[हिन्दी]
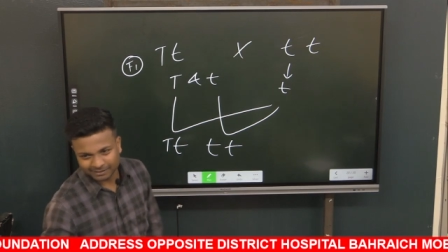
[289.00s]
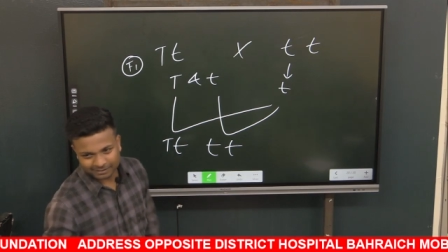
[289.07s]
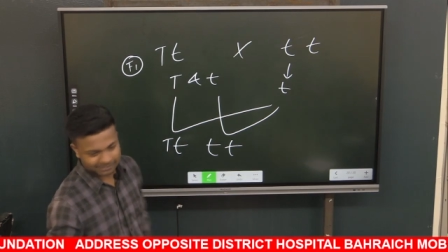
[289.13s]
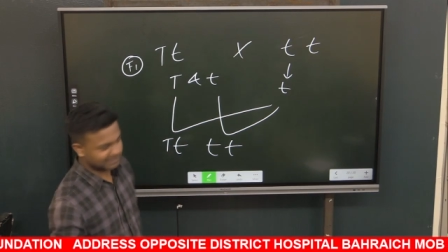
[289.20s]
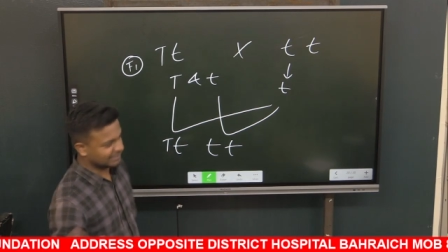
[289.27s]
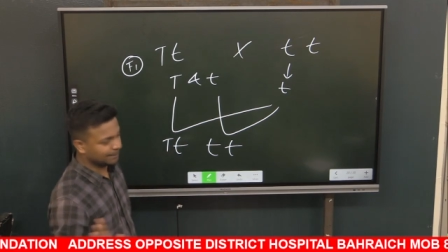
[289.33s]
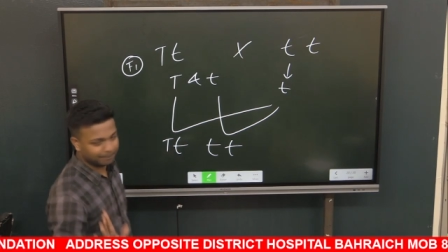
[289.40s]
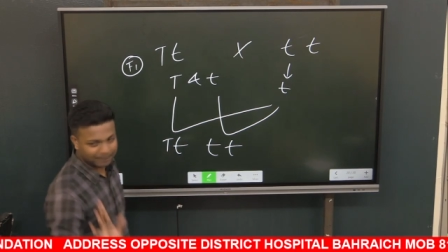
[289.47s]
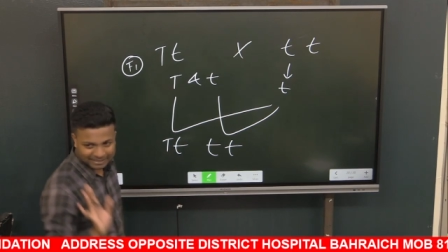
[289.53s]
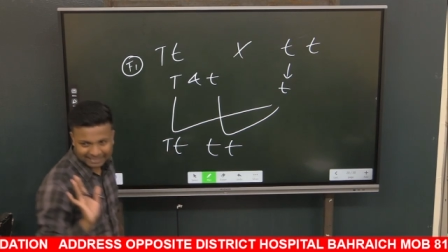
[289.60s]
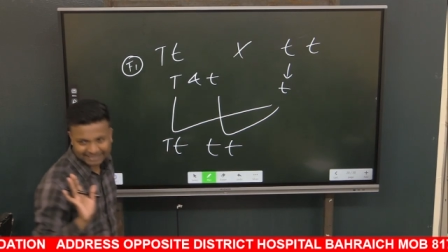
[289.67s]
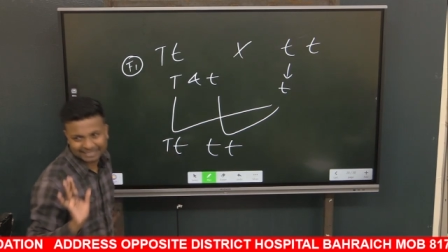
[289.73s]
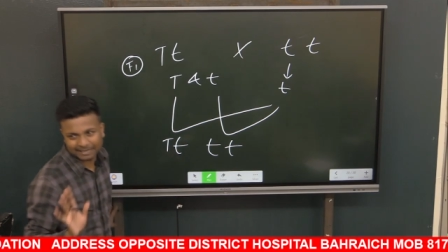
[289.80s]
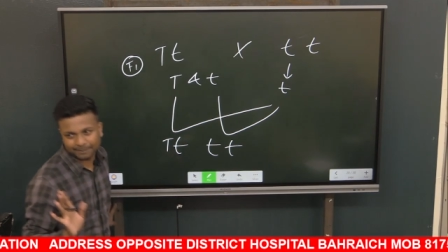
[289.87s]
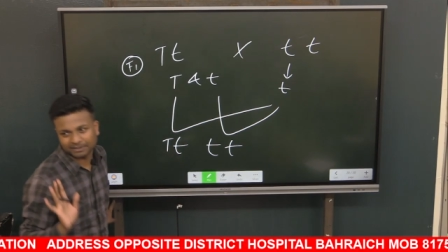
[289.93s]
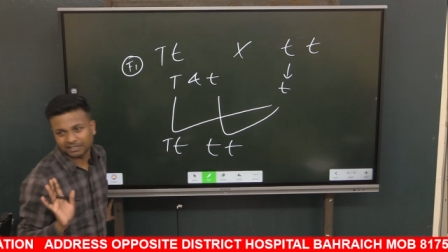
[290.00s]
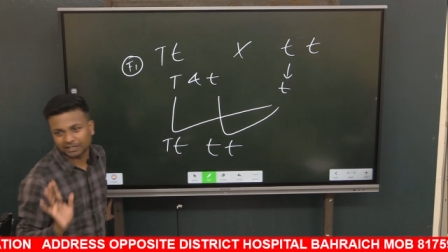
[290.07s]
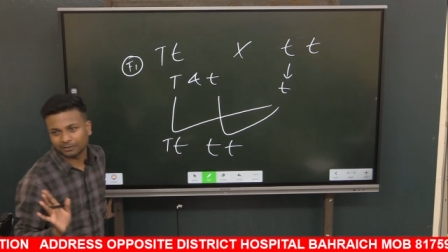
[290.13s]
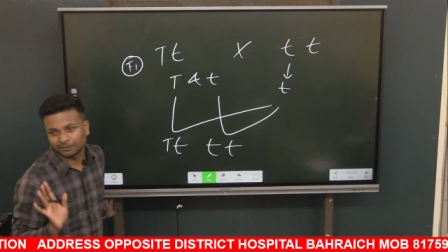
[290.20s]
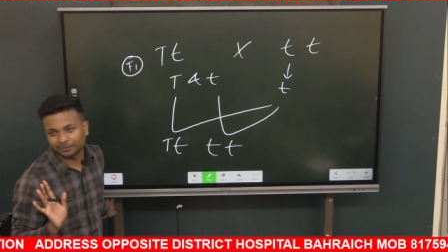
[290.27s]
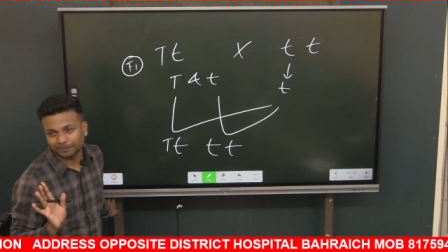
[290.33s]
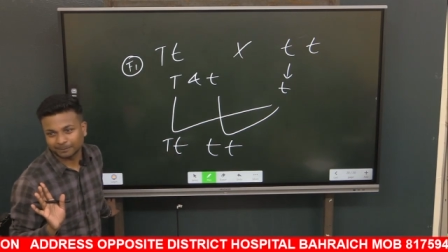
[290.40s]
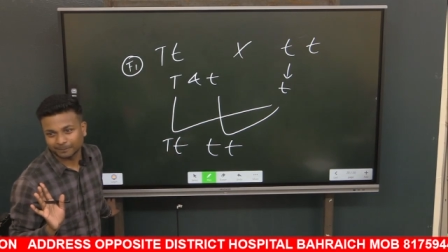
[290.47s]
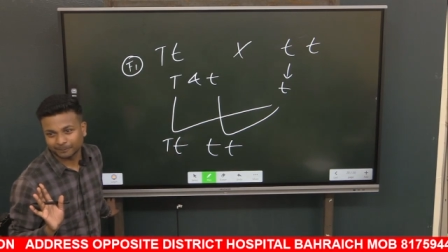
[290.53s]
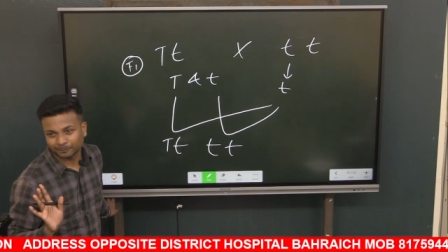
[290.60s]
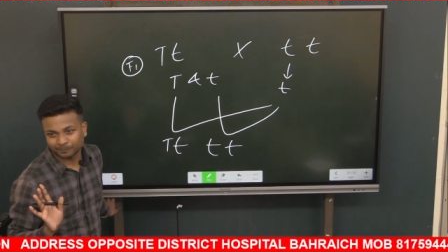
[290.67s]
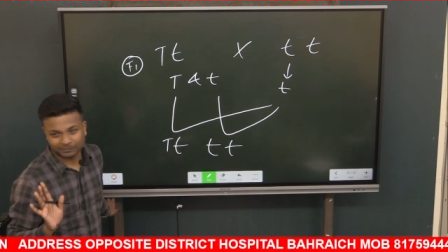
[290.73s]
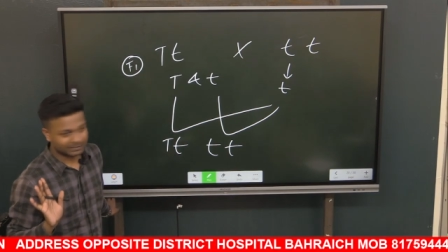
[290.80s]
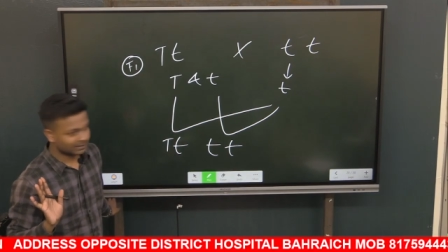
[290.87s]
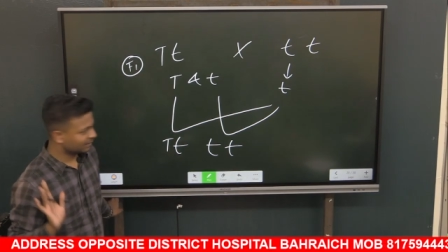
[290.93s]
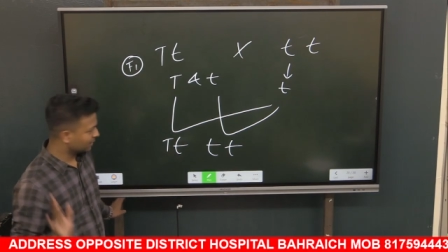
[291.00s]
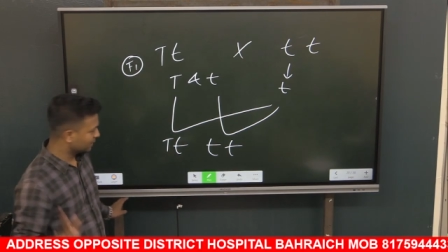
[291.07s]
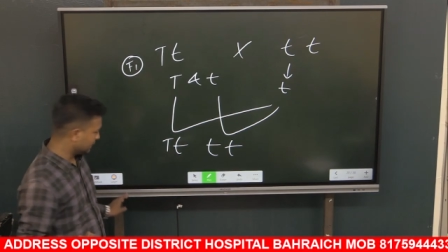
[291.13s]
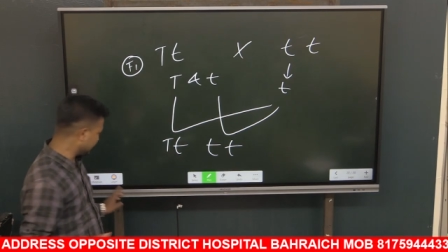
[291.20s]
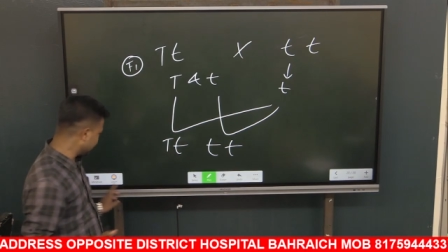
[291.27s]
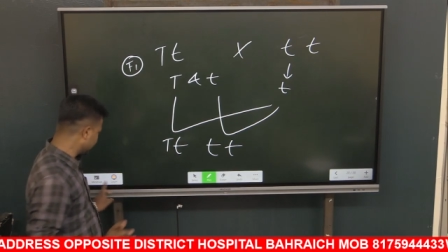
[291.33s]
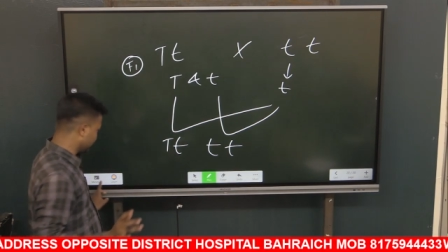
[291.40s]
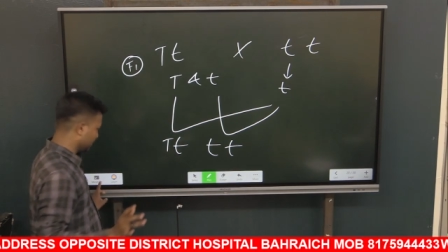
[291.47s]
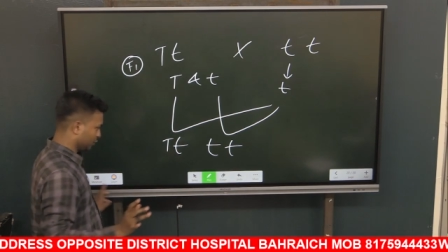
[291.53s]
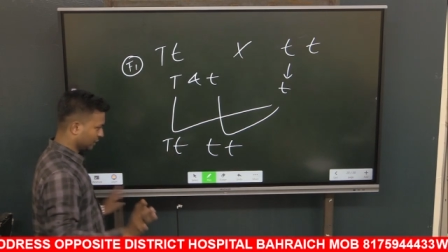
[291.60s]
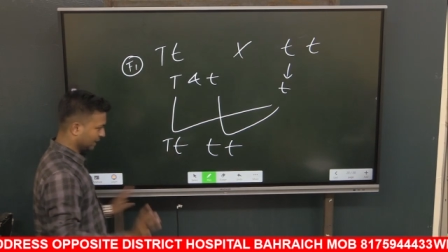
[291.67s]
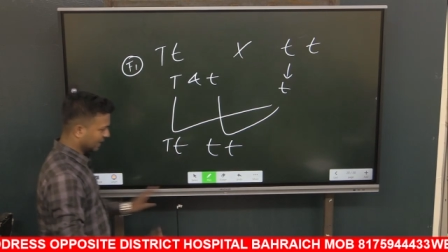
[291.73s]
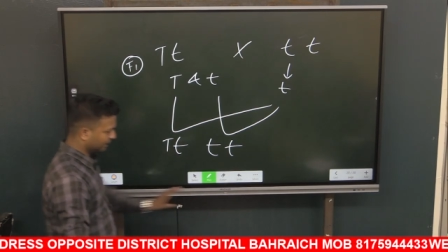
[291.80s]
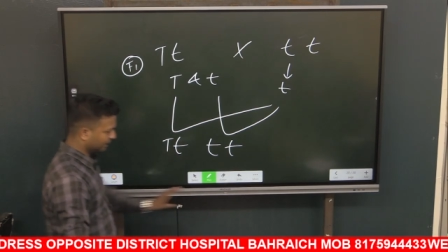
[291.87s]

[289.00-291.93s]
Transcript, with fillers: सिंपल है कि नहीं बताओ ठीक तो यहां पर